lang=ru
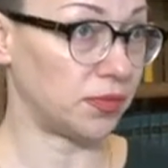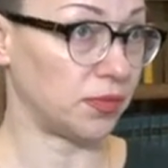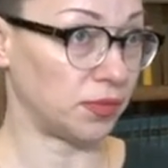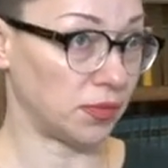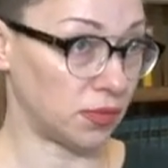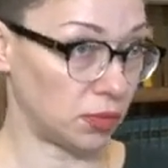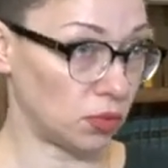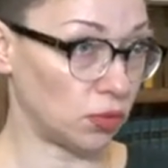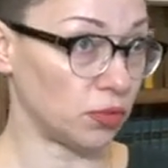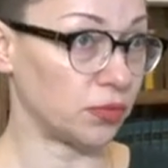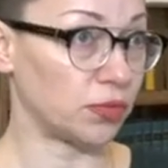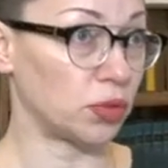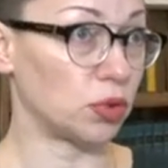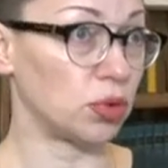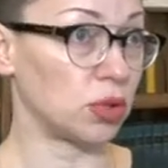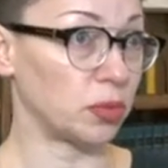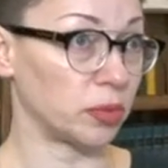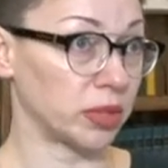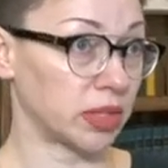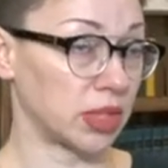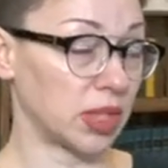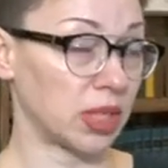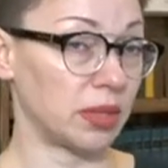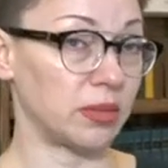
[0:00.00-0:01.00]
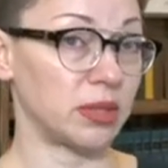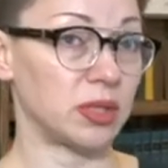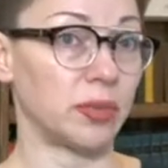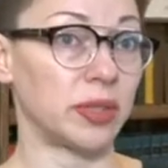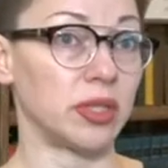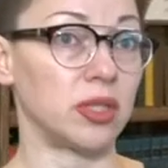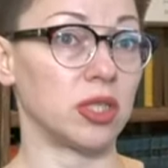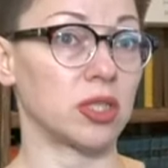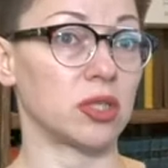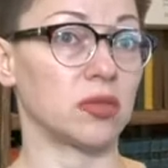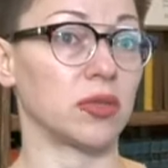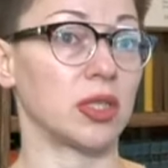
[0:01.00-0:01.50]
все, все это мы стараемся
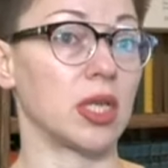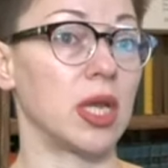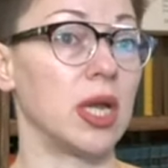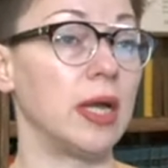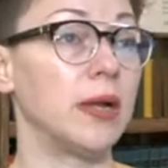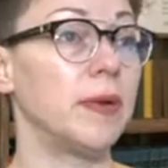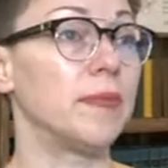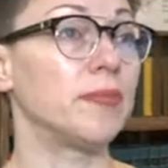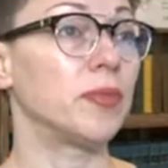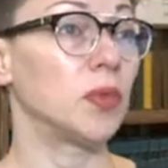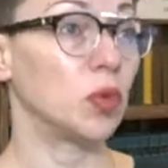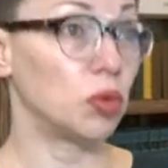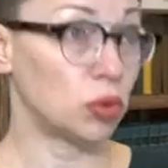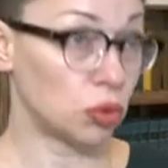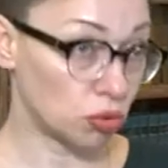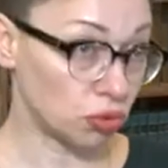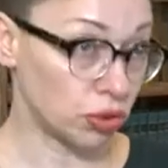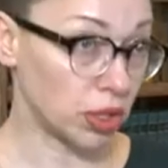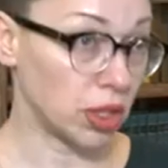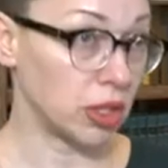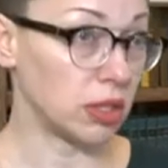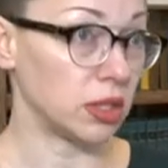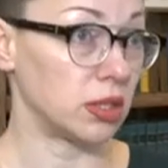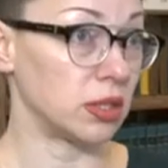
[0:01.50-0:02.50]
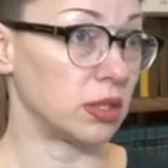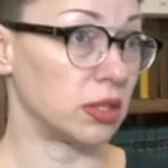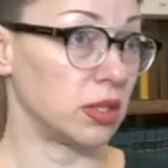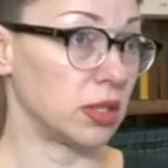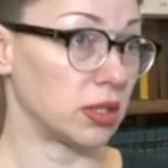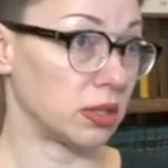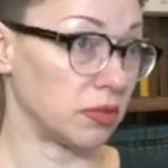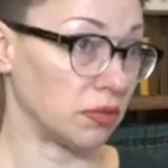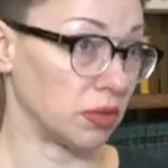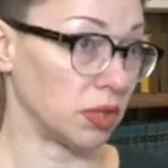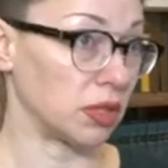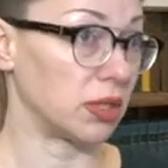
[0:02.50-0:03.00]
поддерживать. Ну и суждение,
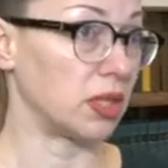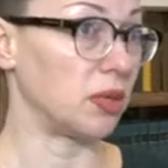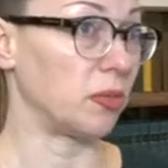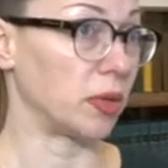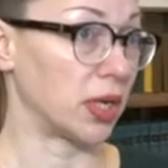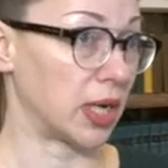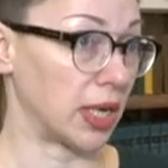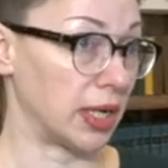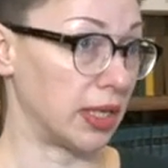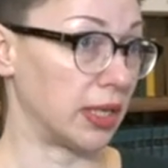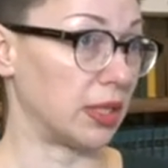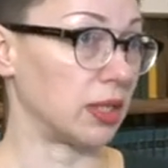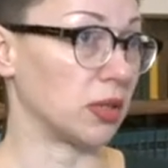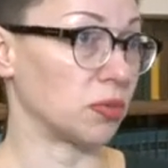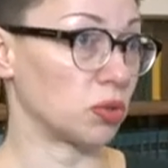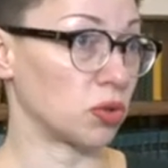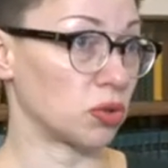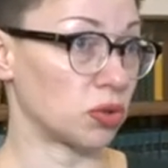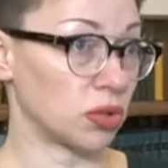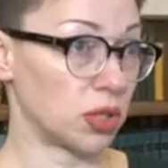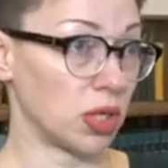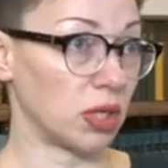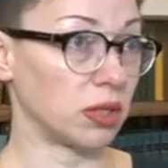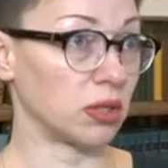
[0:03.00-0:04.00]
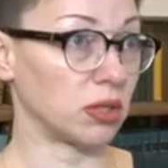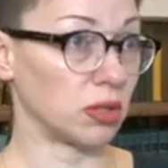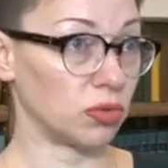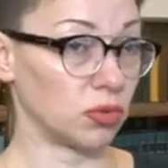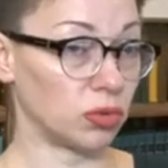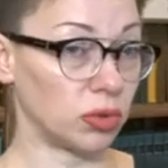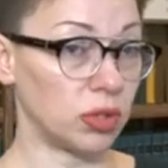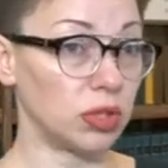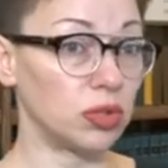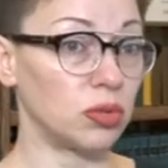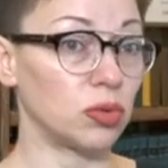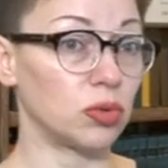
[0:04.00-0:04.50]
естественно, три поколения обсуждают одну
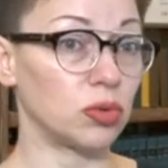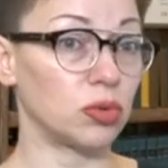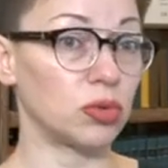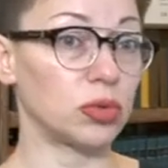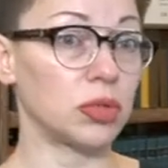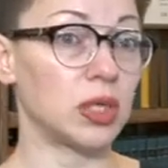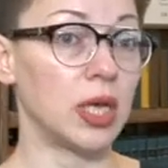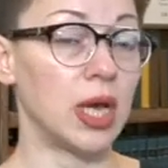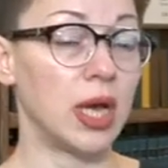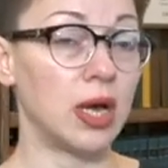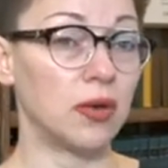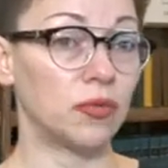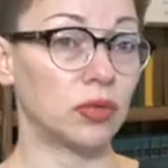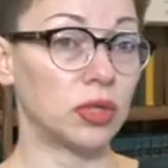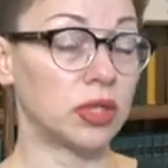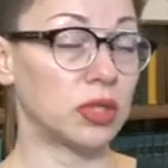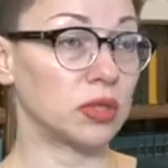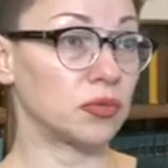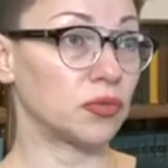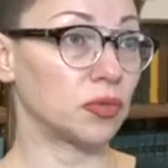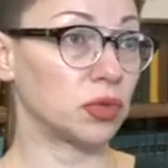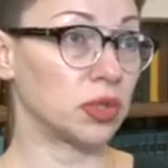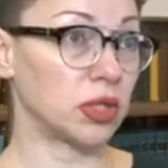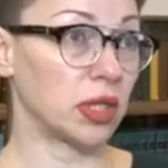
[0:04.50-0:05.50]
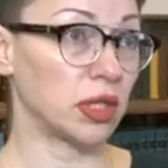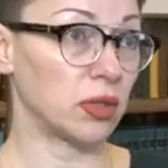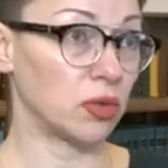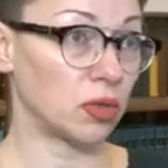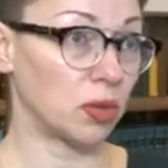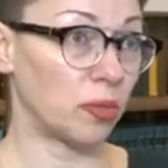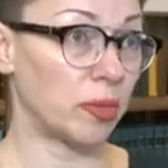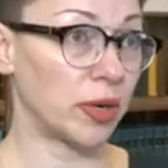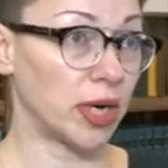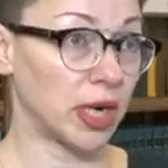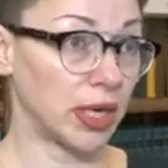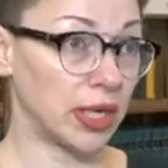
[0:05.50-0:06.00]
книгу. То есть вот этот вот
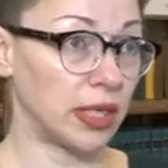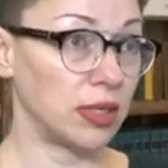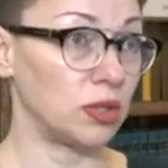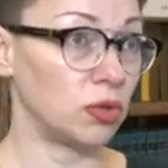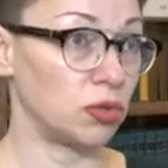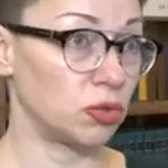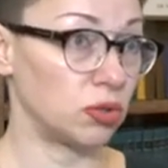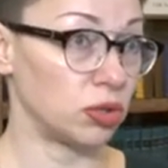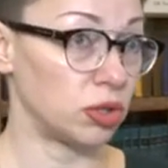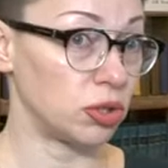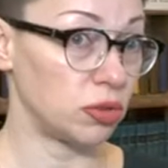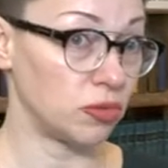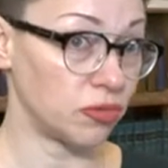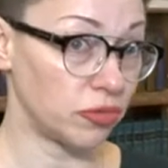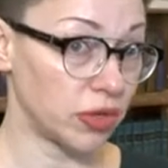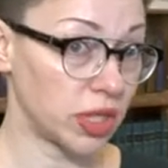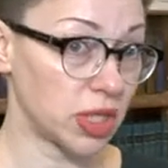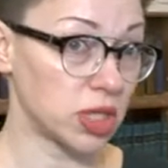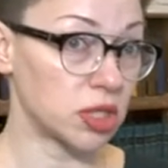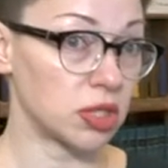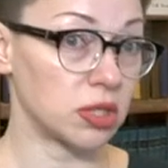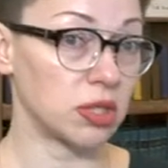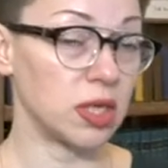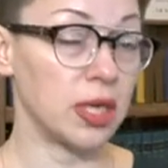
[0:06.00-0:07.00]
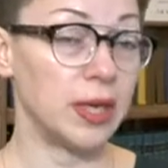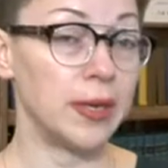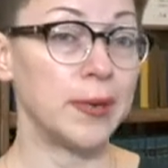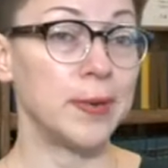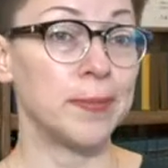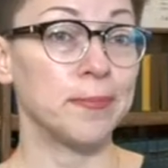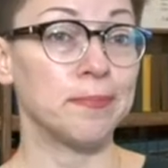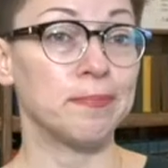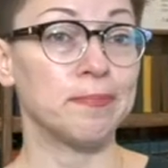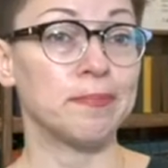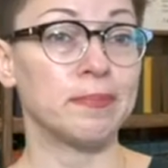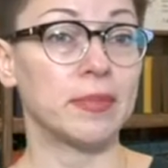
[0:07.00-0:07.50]
диалог поколений очень важен.
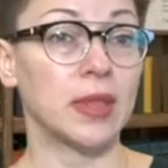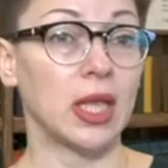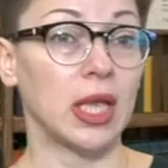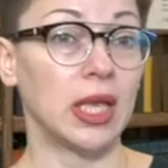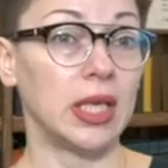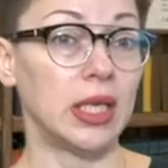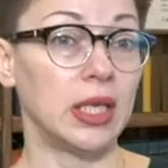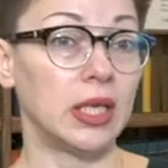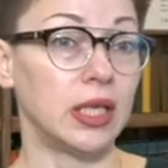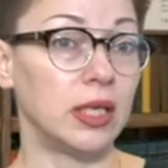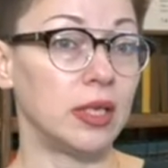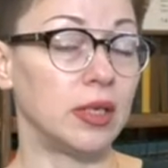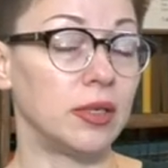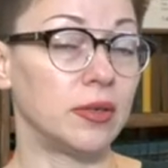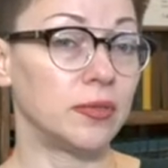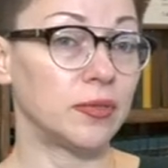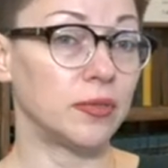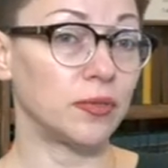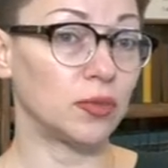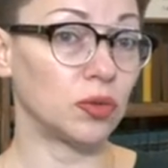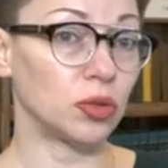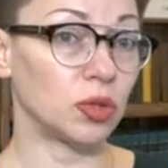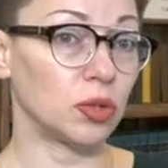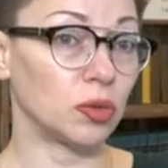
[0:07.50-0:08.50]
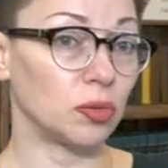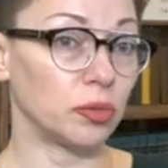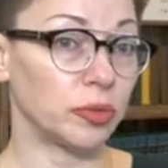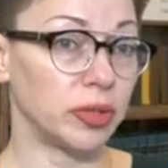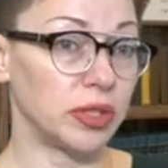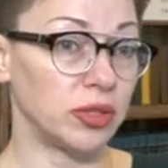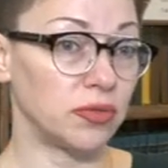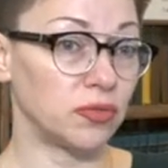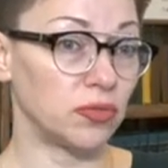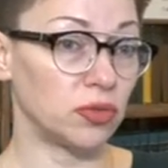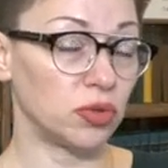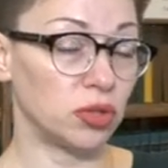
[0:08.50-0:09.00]
И вот
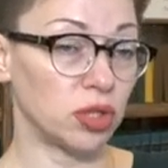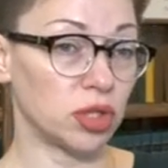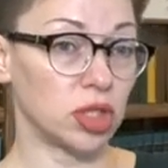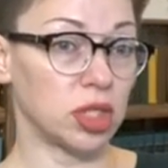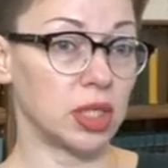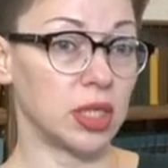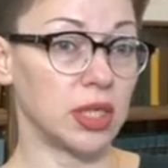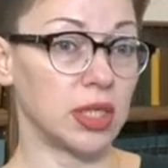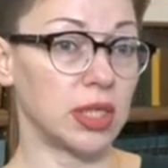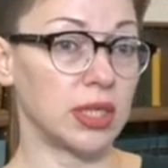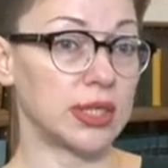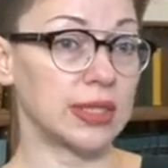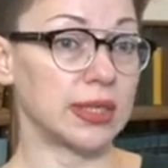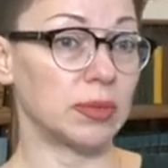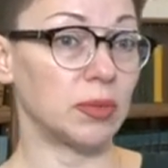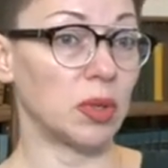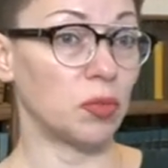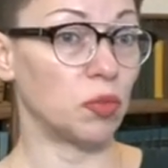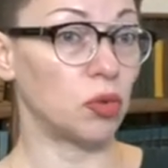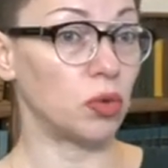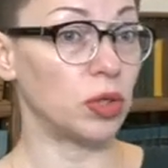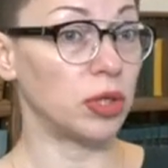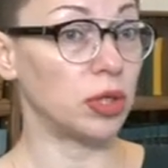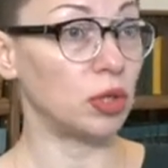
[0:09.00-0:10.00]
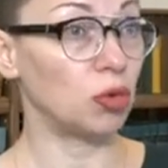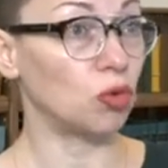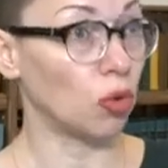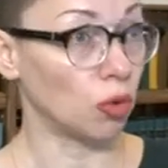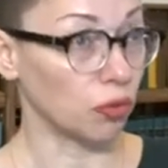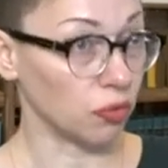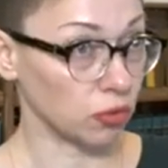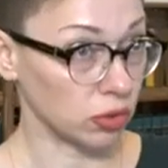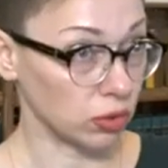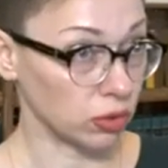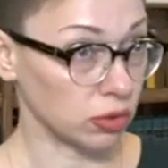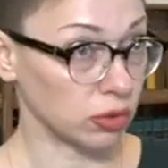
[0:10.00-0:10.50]
мы его решили к самому
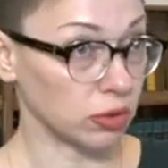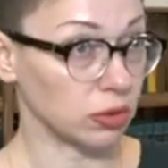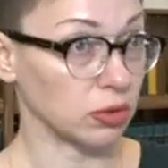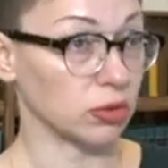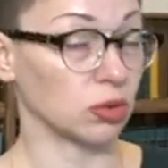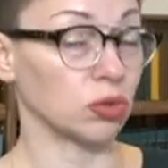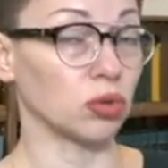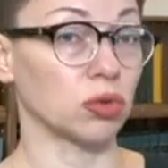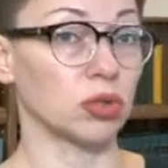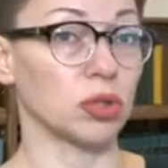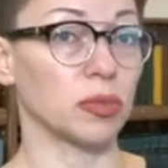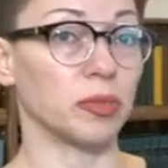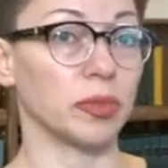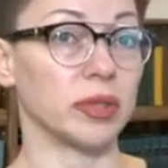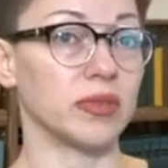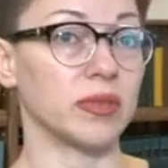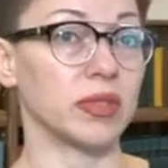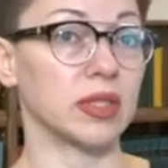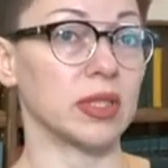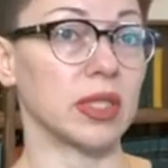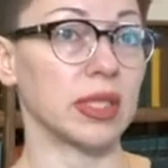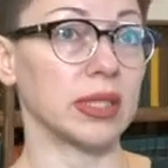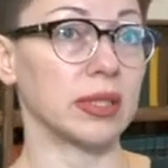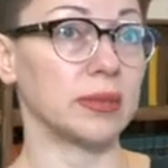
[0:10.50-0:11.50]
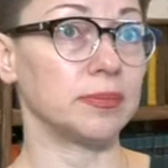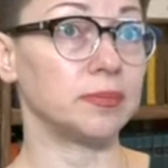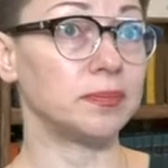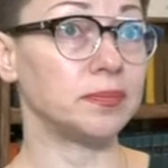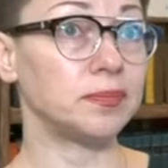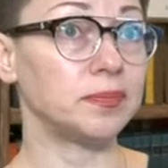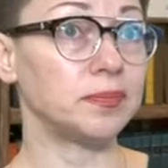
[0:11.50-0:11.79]
Леневу тоже подвязать.